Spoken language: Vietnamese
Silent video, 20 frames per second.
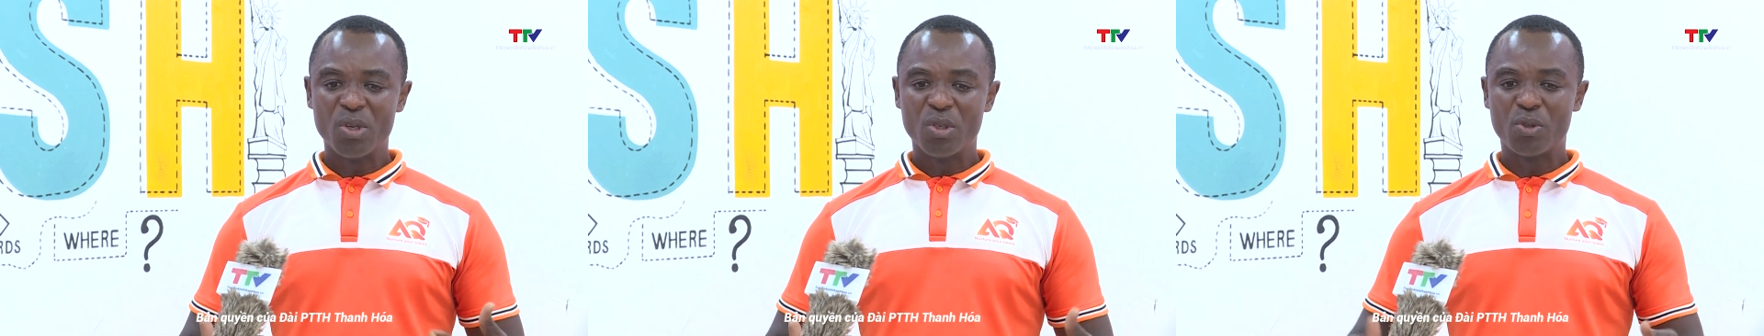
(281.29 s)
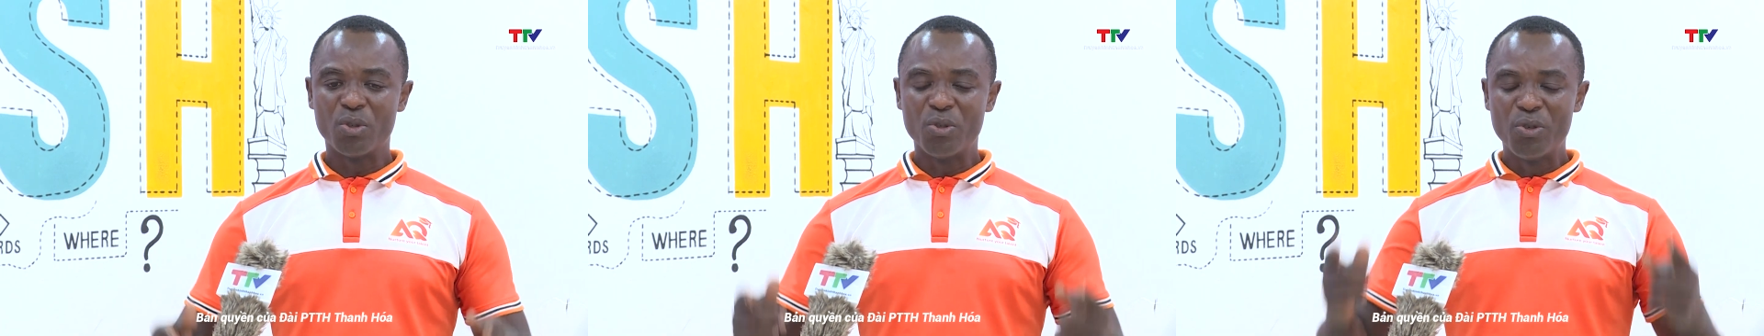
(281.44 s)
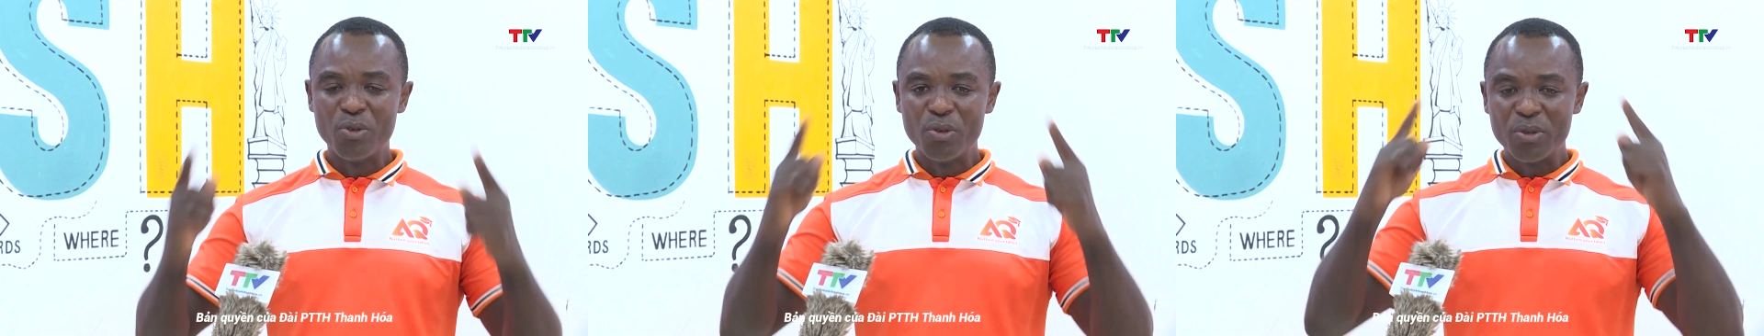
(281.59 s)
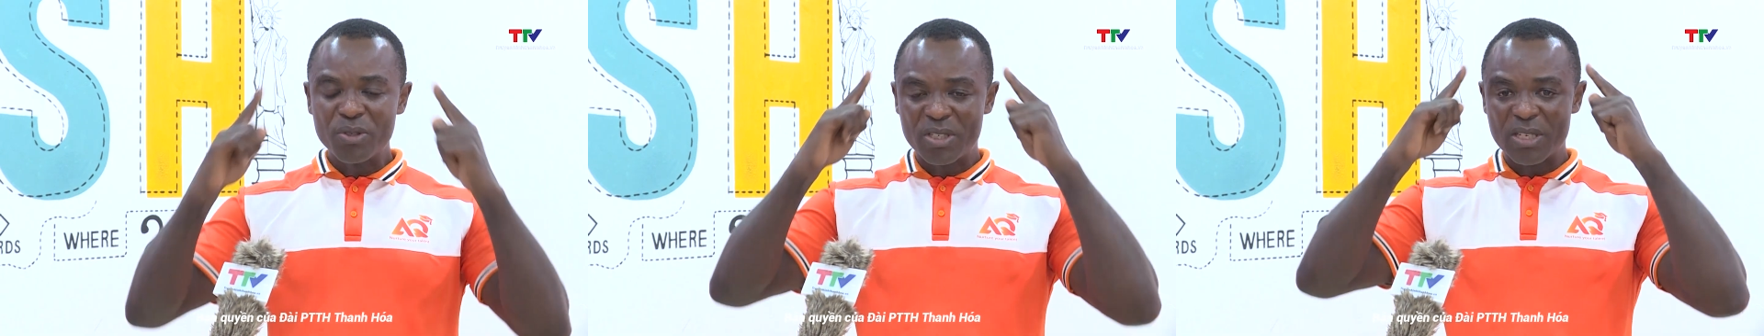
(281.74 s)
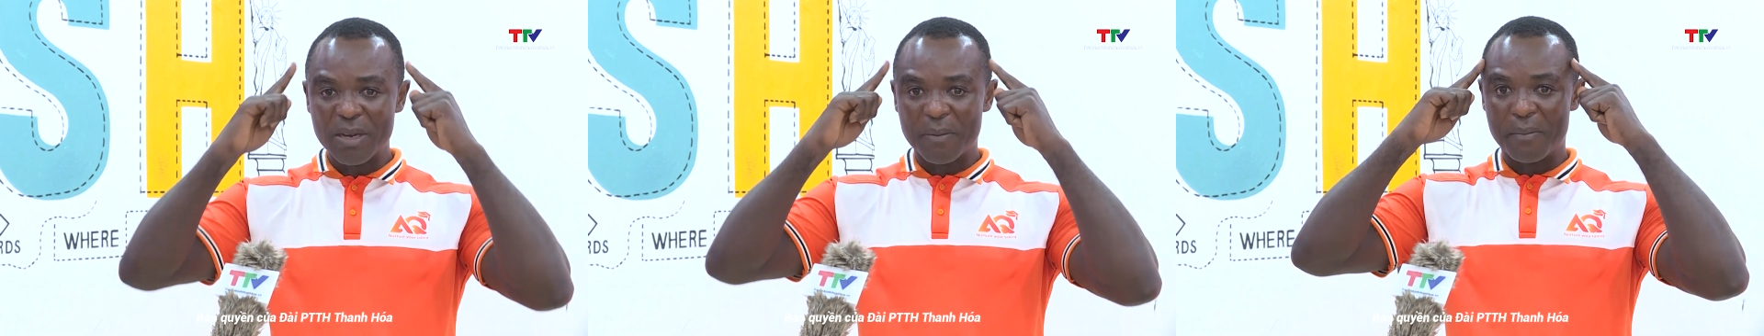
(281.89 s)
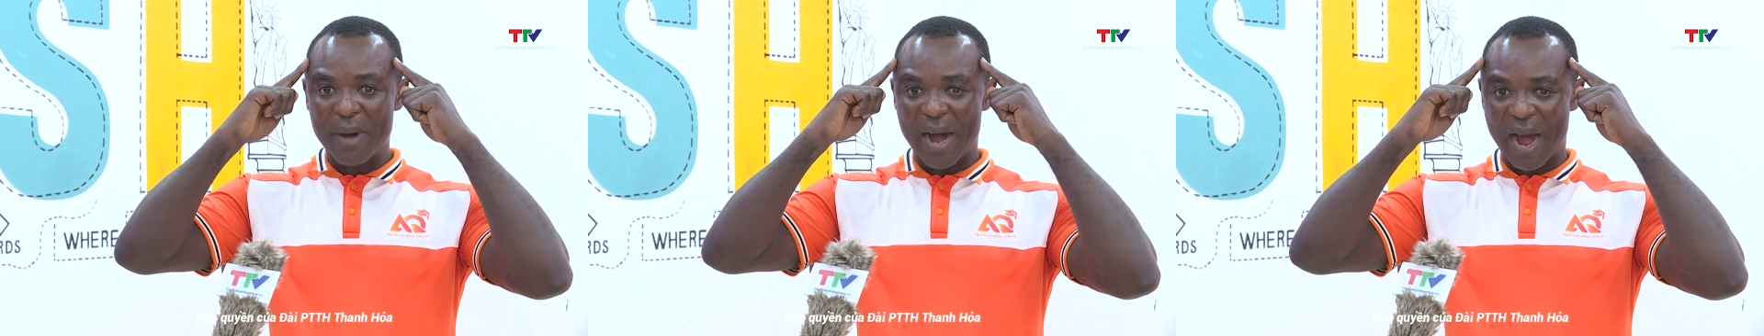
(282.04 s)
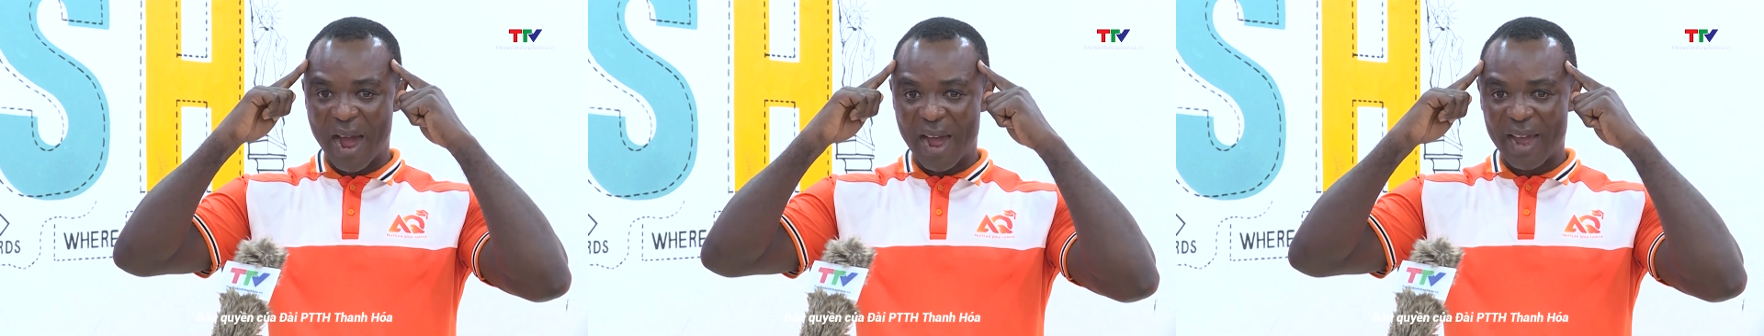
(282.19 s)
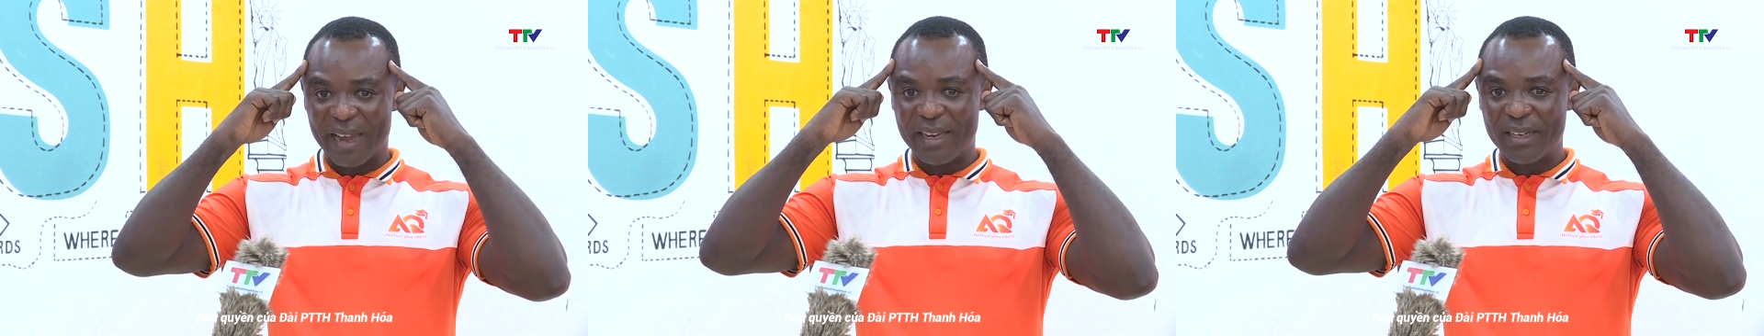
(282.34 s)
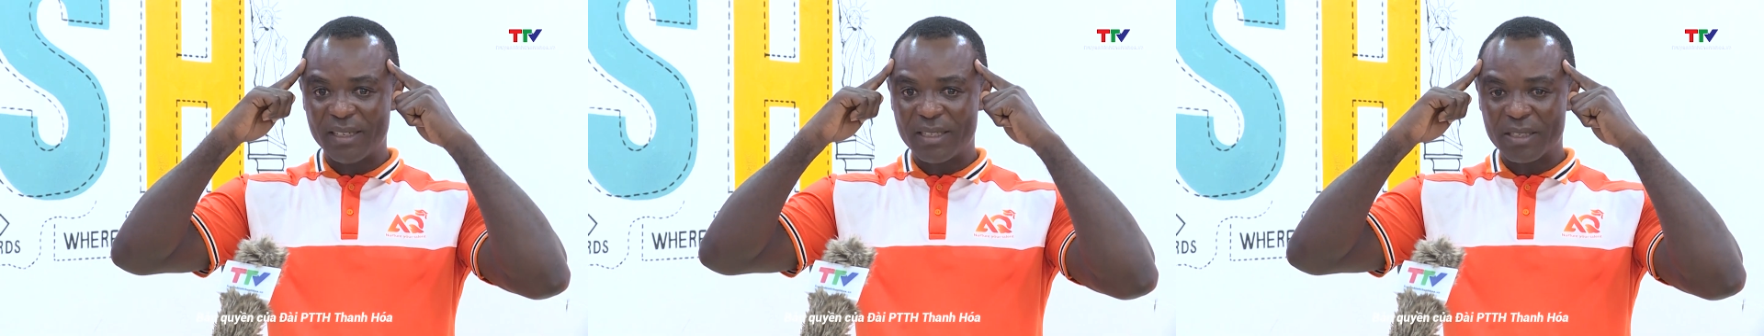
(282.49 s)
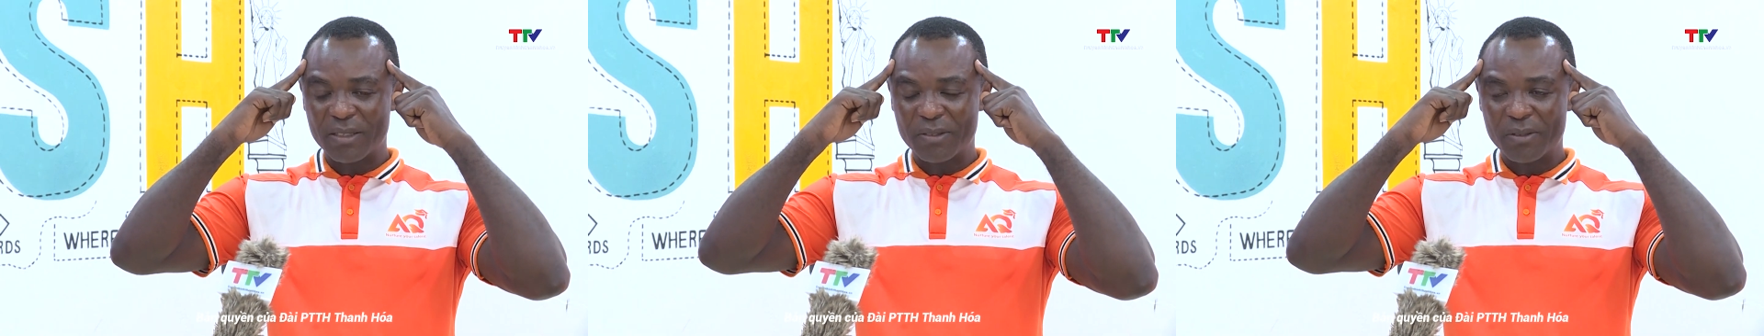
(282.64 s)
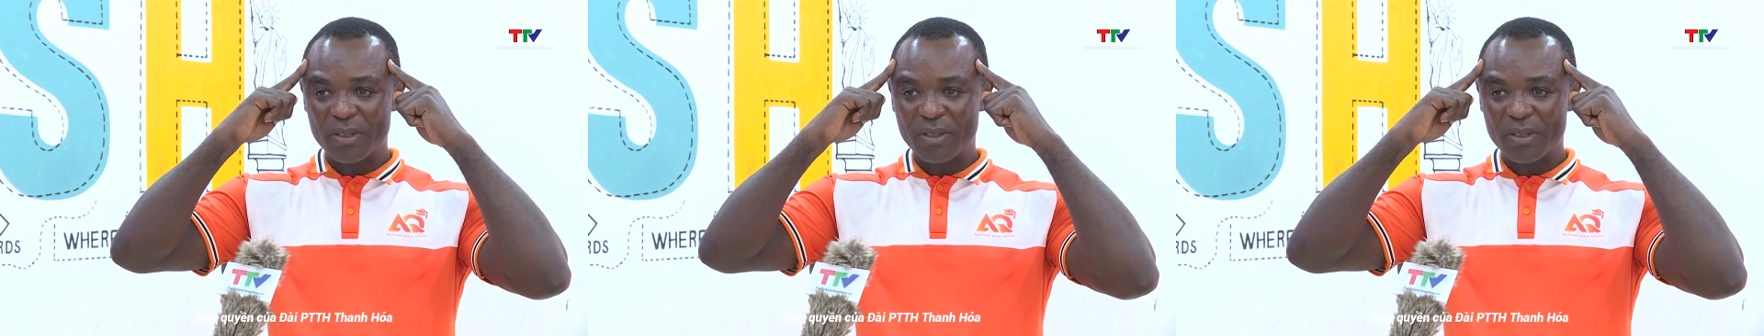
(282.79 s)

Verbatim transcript: to use their mind